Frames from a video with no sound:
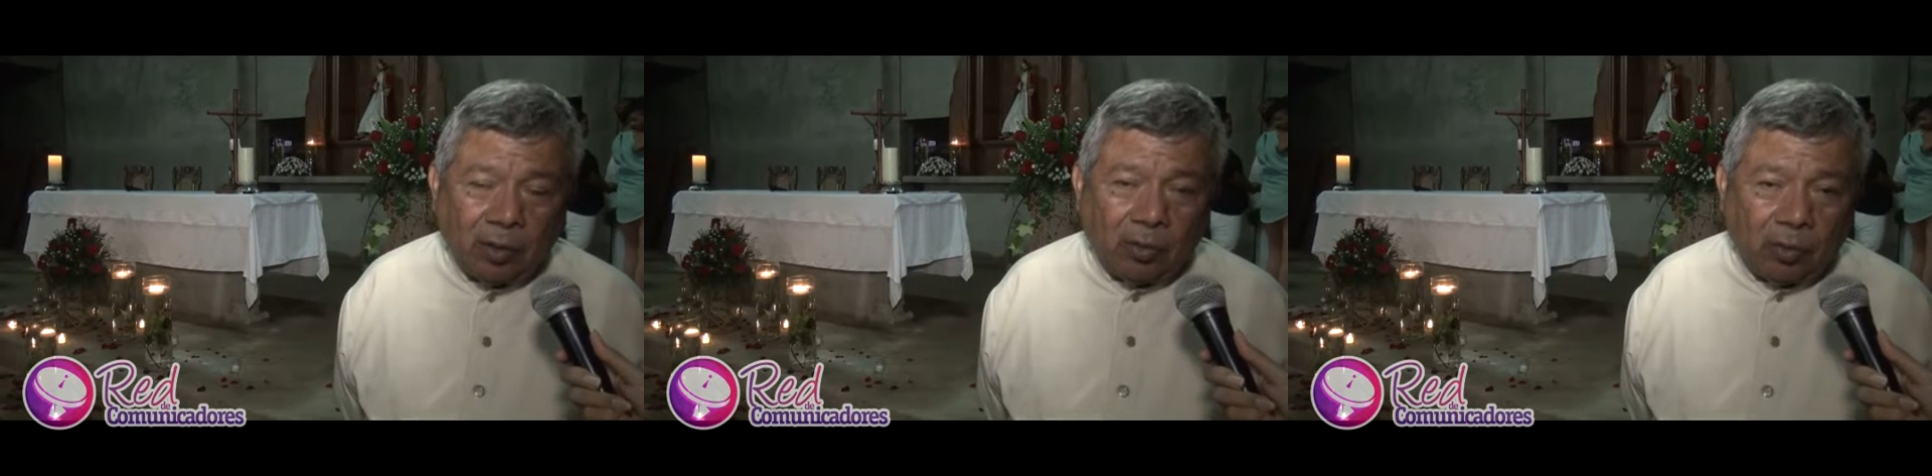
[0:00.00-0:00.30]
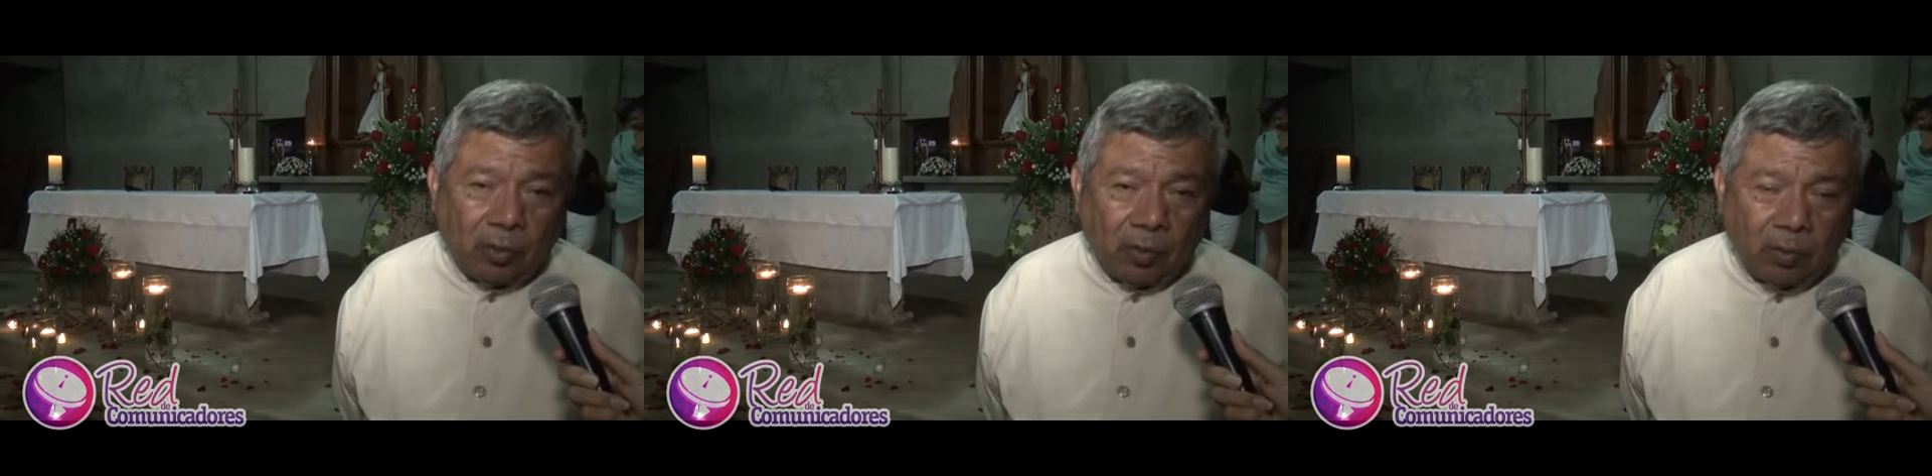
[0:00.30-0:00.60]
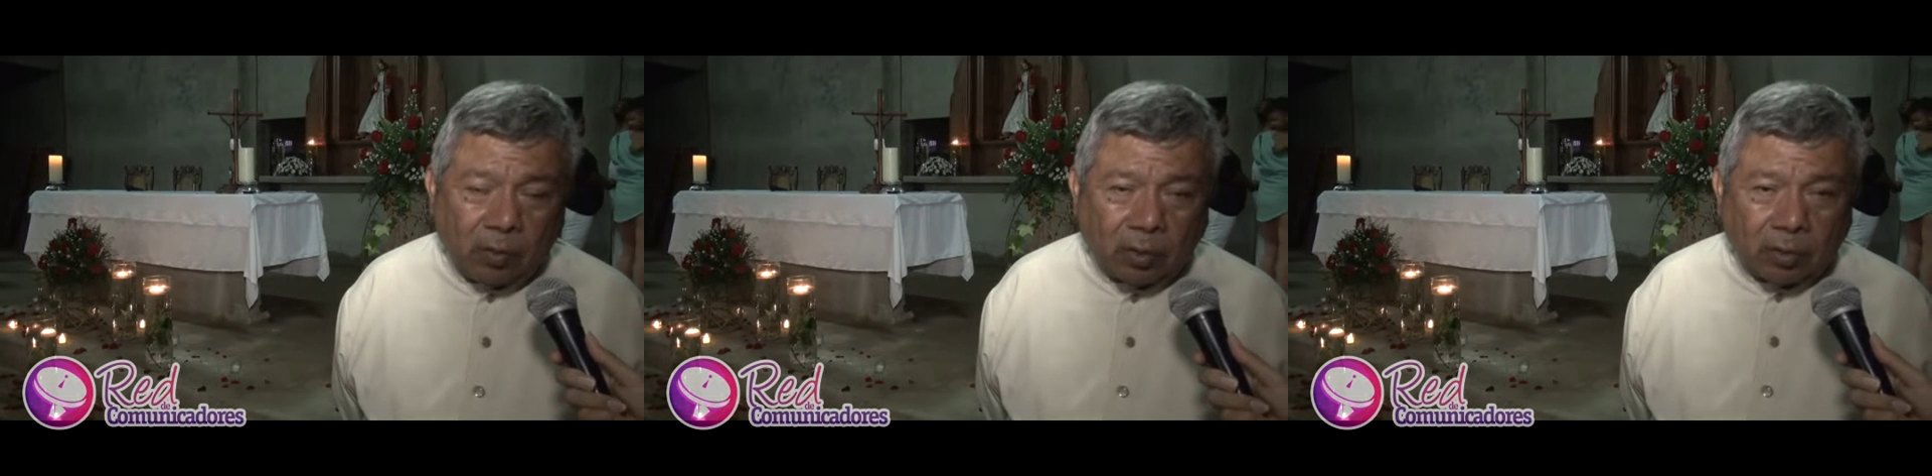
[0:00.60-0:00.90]
no
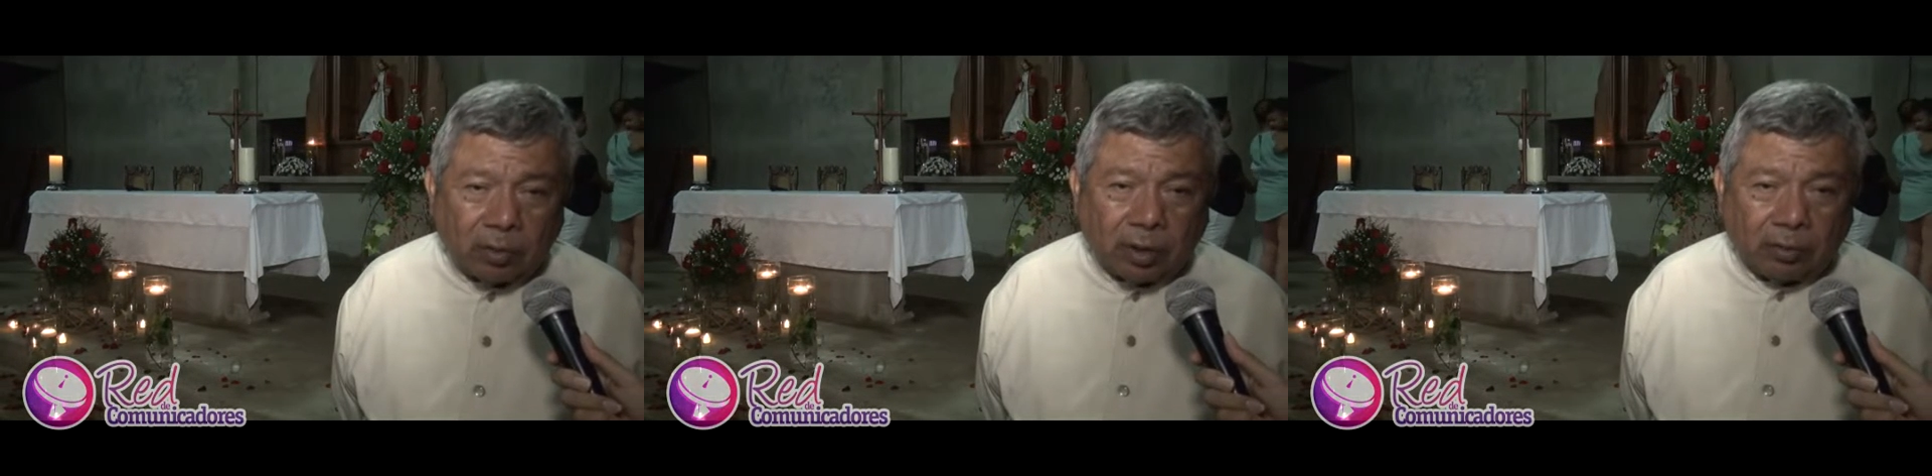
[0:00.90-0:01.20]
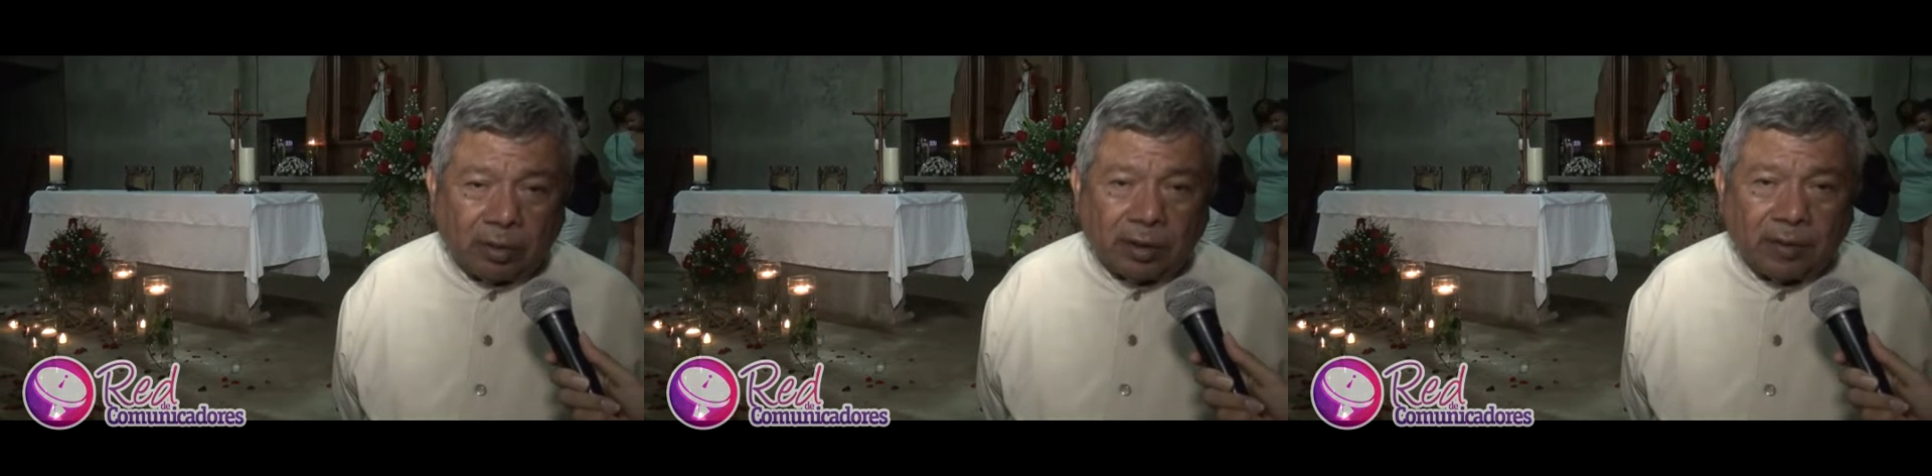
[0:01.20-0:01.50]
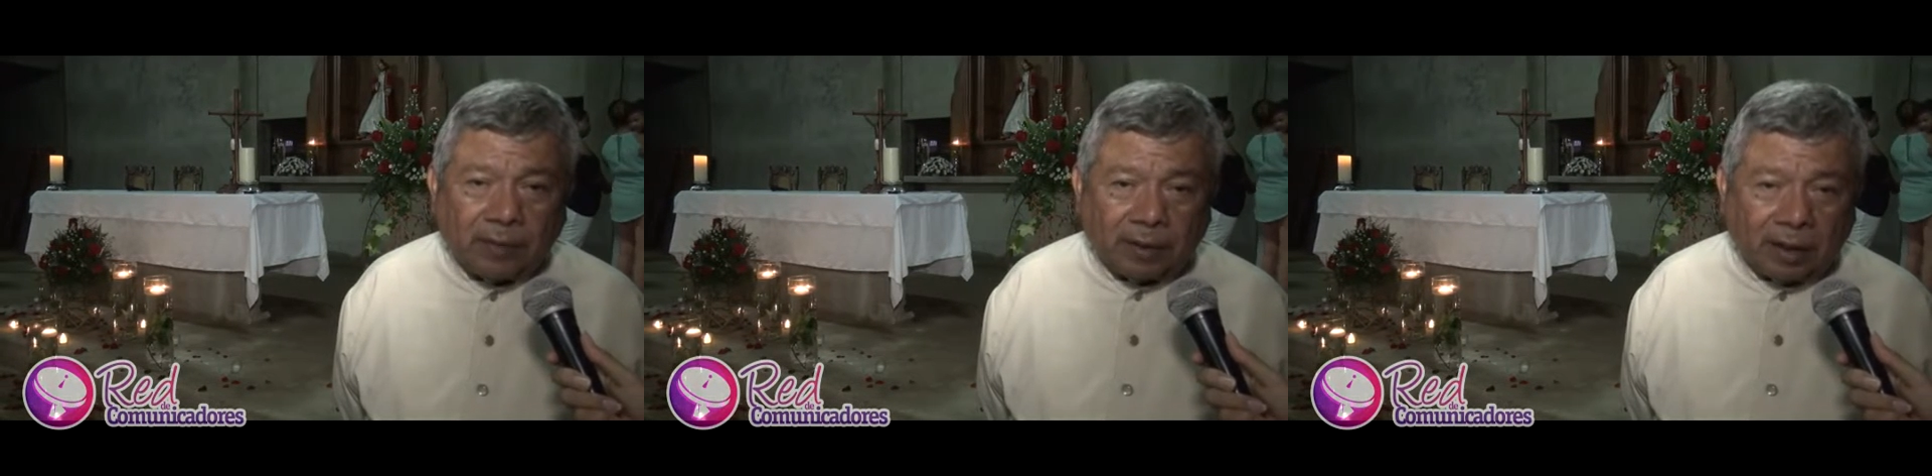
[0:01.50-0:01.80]
hubo
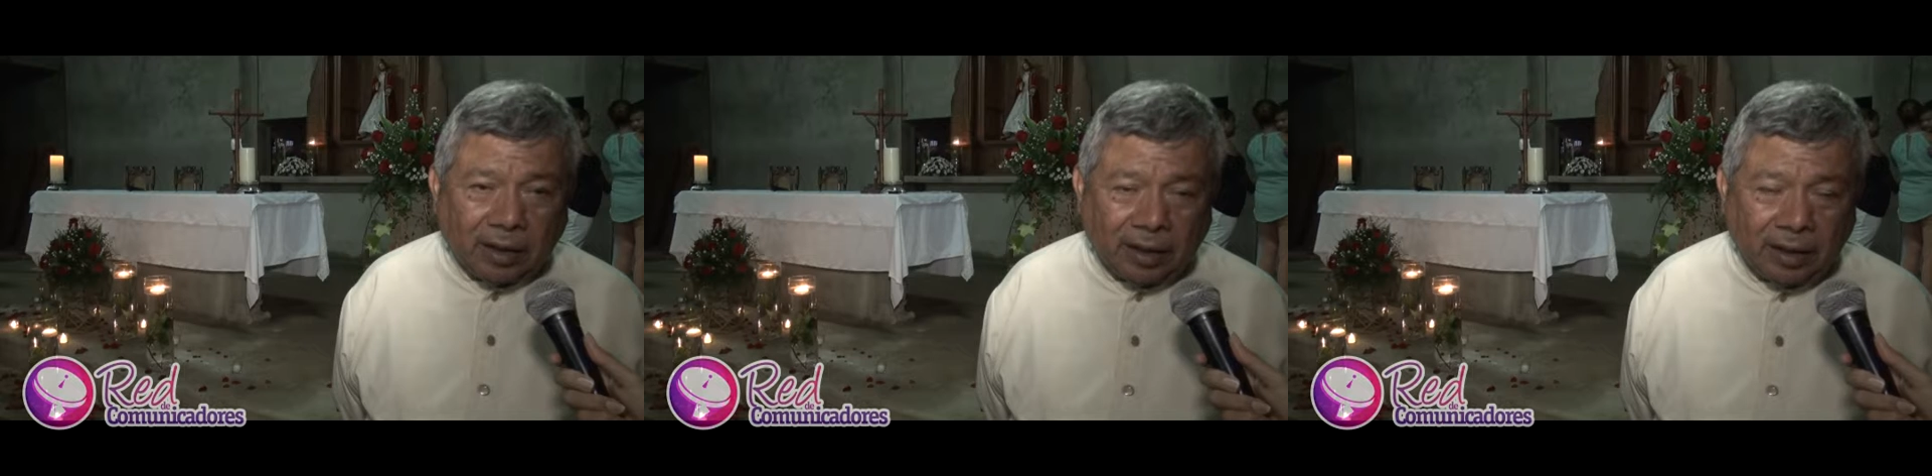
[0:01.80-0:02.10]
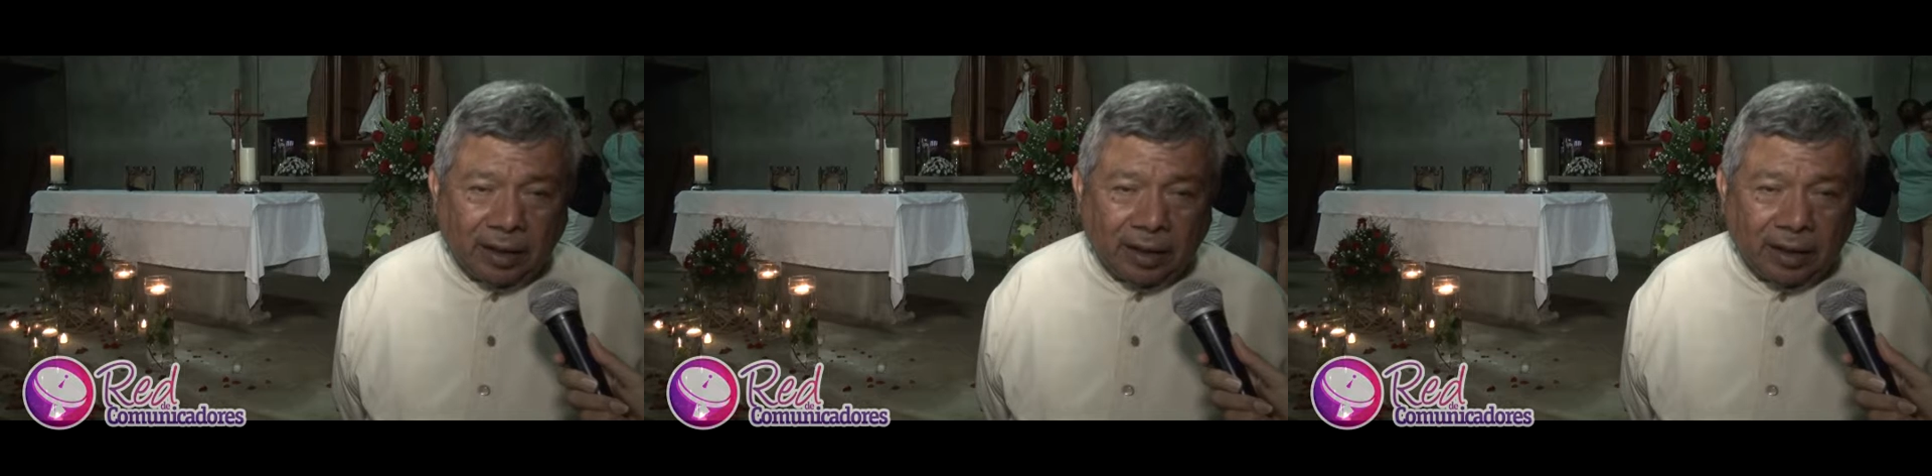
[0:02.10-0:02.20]
consecuencias fatales